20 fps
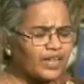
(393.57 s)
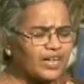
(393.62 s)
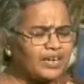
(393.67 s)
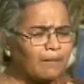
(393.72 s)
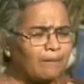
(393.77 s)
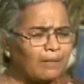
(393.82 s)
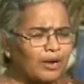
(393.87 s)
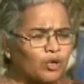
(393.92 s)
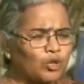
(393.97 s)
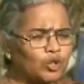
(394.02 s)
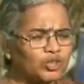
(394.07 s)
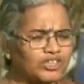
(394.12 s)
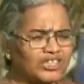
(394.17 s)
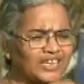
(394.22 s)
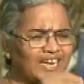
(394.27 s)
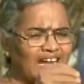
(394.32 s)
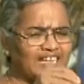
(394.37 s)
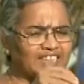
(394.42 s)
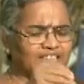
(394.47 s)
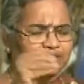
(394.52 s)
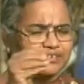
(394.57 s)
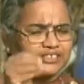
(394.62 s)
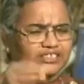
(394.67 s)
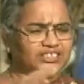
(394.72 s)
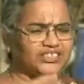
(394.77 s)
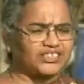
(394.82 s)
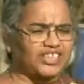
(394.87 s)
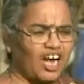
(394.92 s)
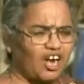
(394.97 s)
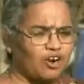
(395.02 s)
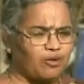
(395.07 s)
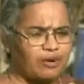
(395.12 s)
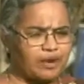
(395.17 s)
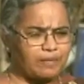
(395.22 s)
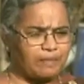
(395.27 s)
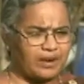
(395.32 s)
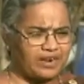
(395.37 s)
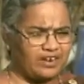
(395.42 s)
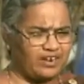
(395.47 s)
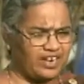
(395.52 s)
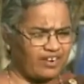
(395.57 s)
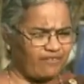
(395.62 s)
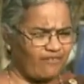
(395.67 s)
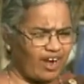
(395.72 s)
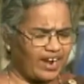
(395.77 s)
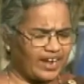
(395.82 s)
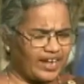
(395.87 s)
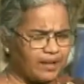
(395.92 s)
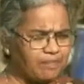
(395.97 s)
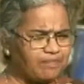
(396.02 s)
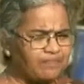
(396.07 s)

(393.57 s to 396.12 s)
நம்ம குத்து நாற்று வச்சு சாகுபடி பண்ணிடுவாங்க